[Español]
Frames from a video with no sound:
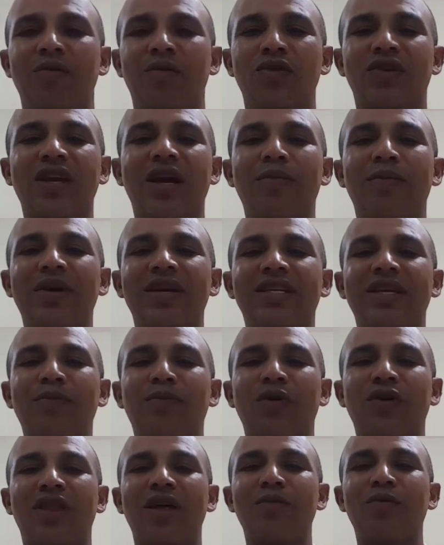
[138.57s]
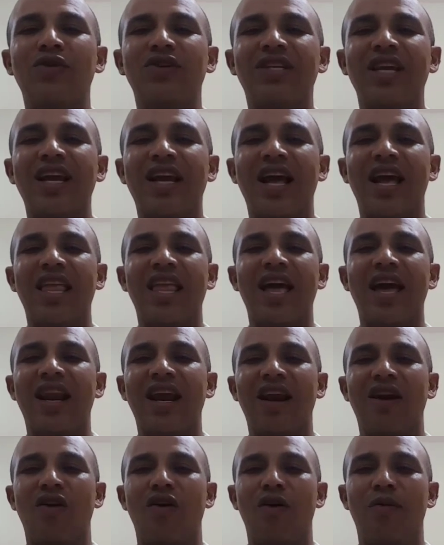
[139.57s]
Muchas veces podemos
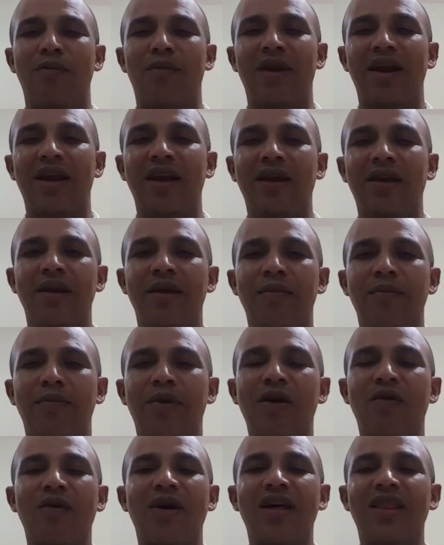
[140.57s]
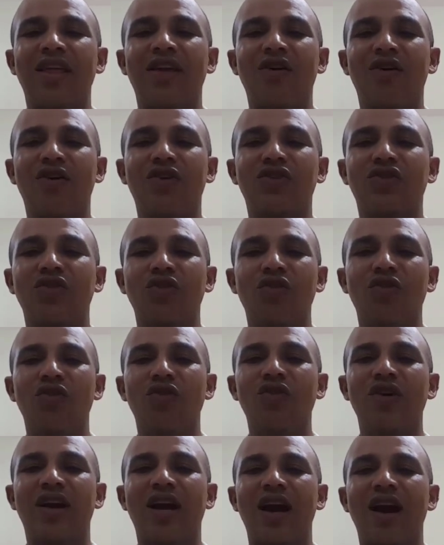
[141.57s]
engañar al hombre, pero a Dios
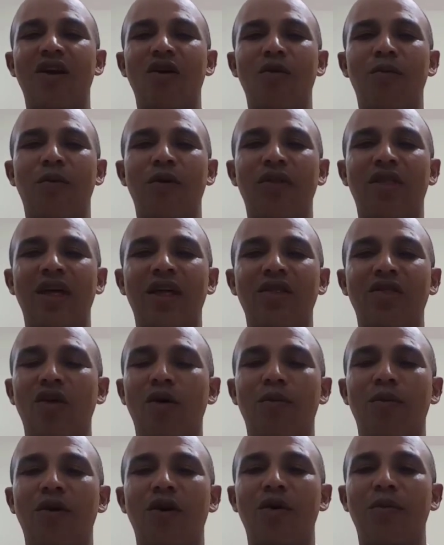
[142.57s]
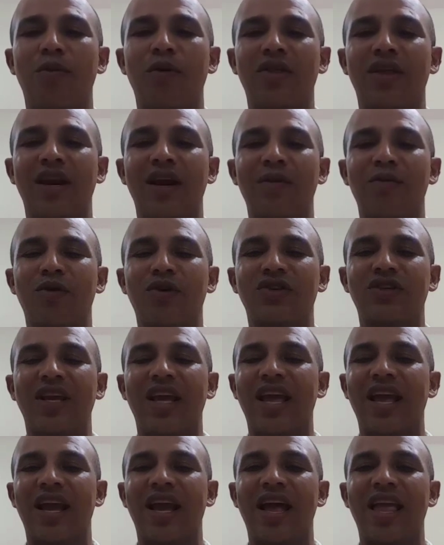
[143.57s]
nunca lo, lo
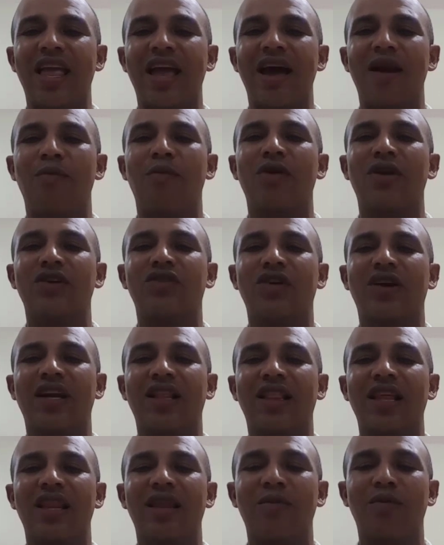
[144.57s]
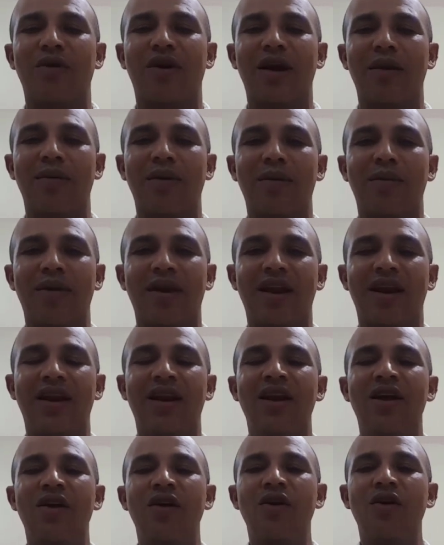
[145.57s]
podremos engañar. Por eso es que tenemos que
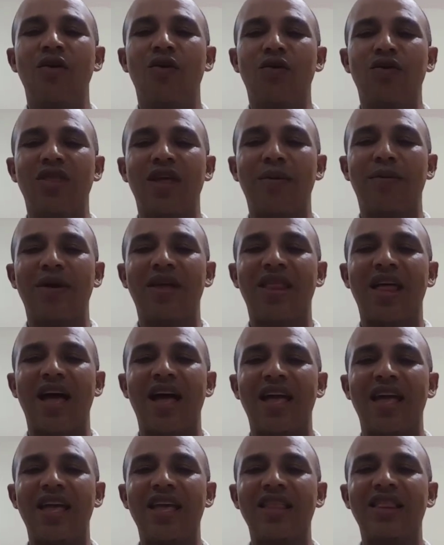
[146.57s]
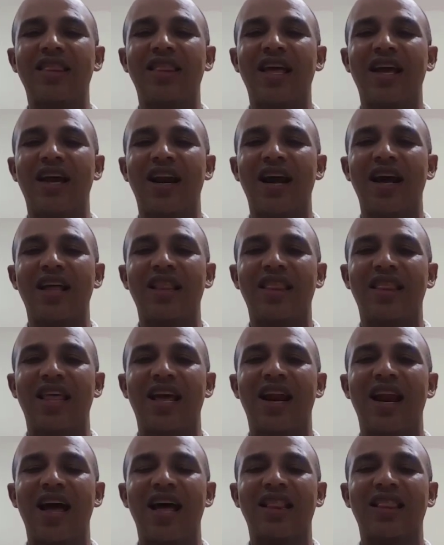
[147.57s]
vivir una vida íntegra
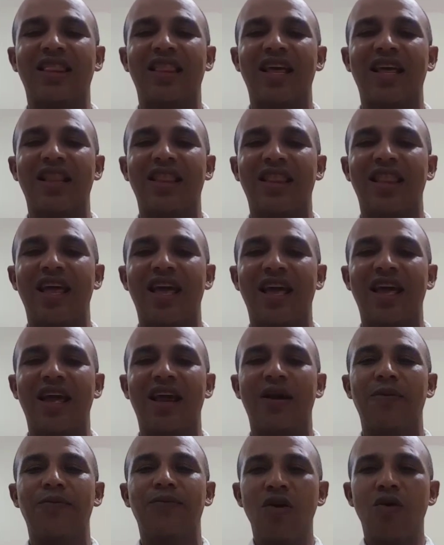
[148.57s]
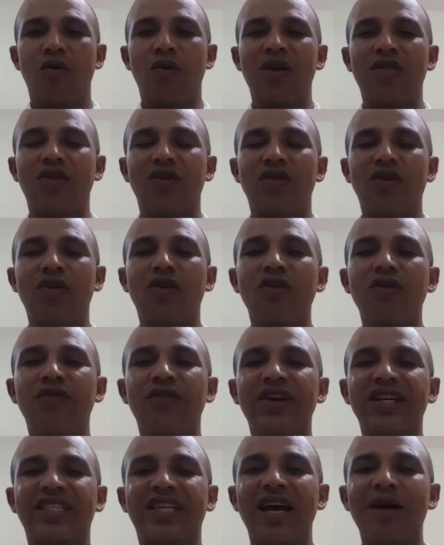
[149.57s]
delante de Él. Cuando no
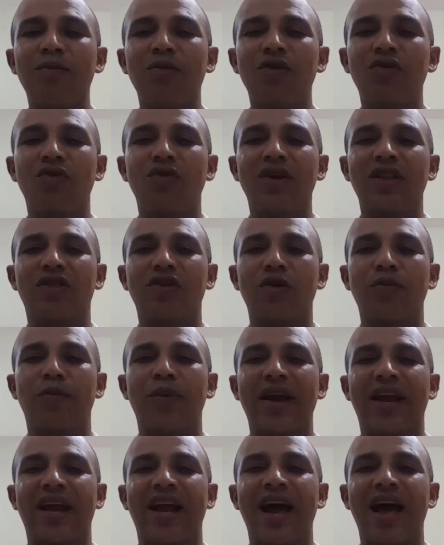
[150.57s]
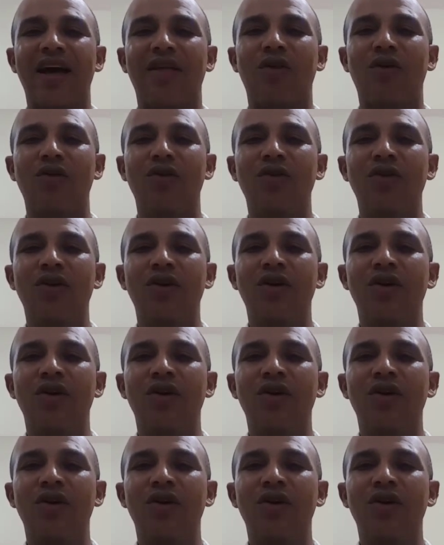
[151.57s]
confesamos nuestro pecado,